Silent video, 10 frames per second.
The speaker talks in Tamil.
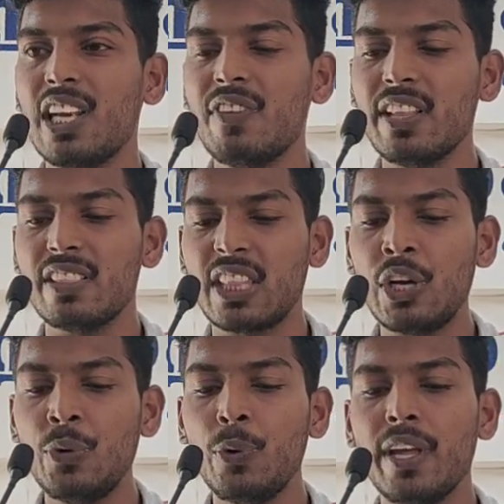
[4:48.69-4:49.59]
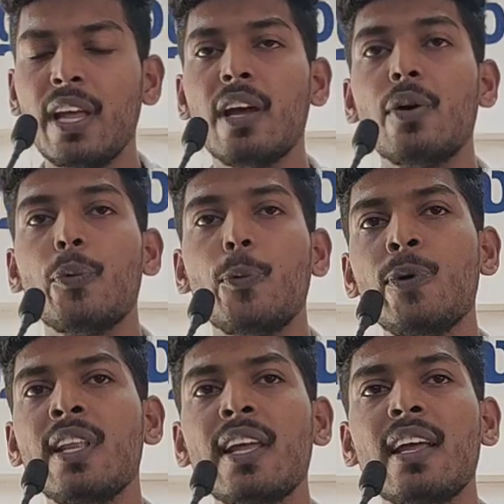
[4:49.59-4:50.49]
எனவே தன்னுடைய
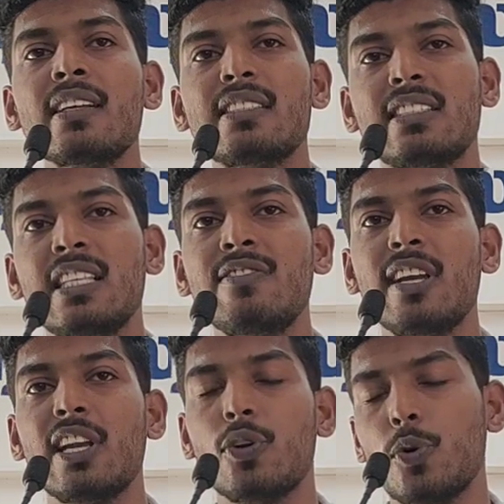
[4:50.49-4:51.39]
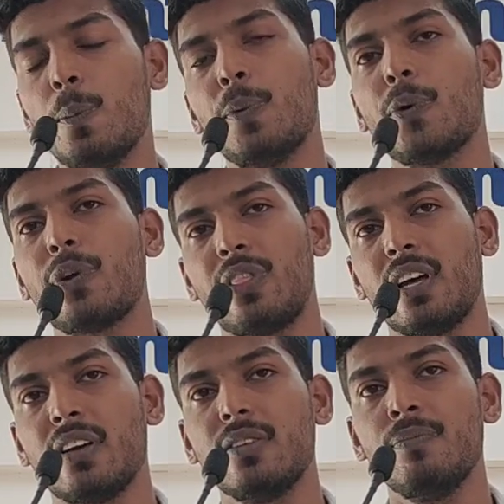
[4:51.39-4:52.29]
உயிரையே சிலுவையில் ஒப்பு
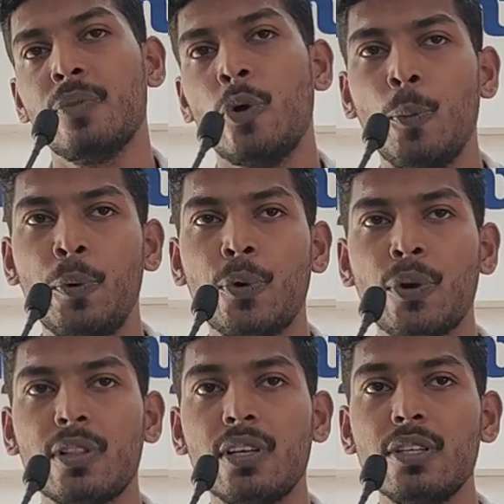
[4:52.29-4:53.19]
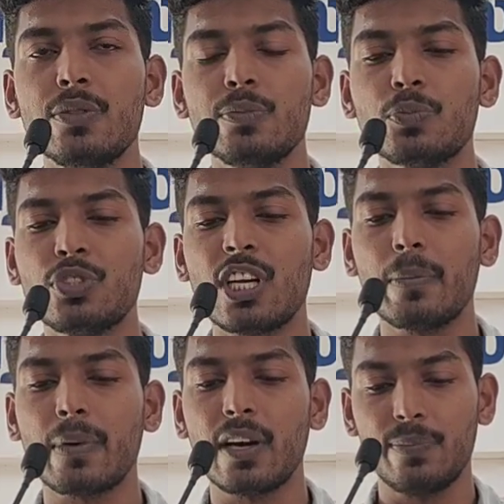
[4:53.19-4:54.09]
கொடுத்தார் ஒப்பு கொடுத்து
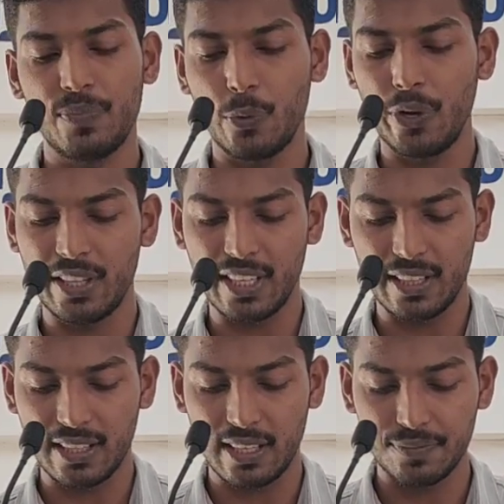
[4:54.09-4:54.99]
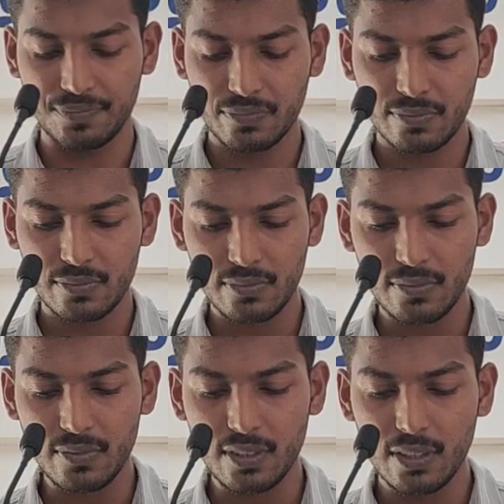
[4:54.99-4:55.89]
மூன்றாம் நாள் உயிர் தெழுந்தார்
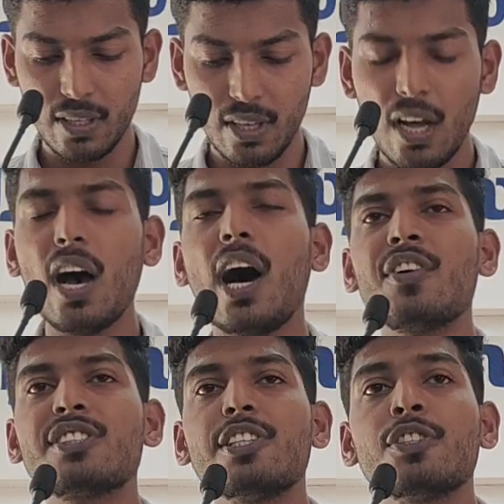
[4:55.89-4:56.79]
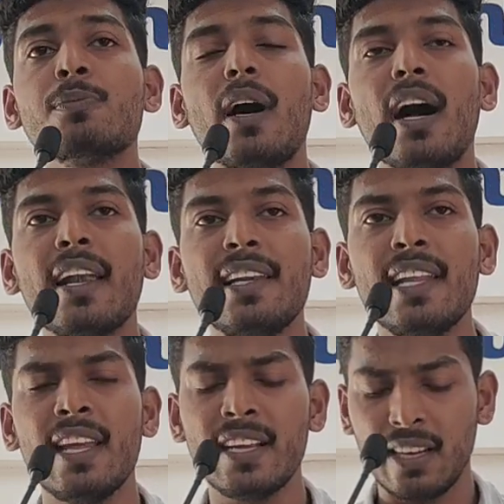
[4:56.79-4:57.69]
அவர் செய்யும்
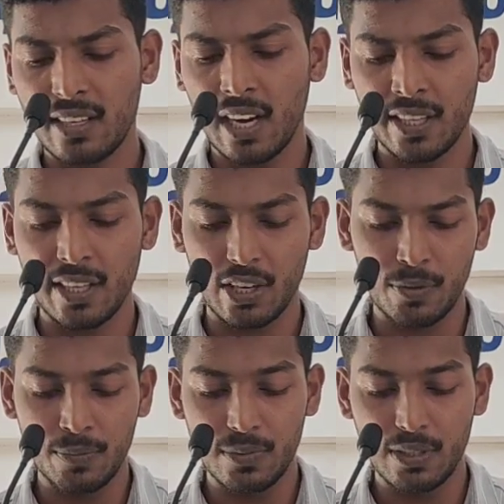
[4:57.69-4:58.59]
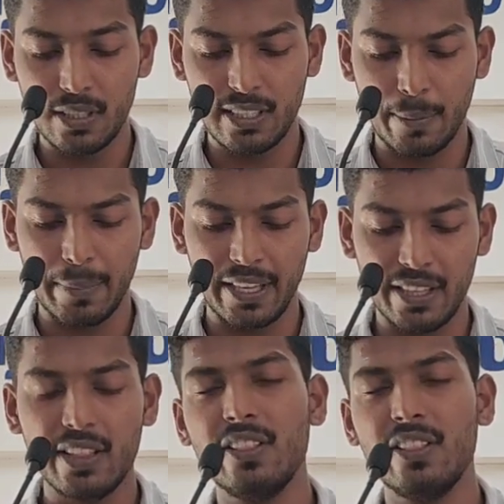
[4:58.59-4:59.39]
அநேக காரியங்களும் நம்மை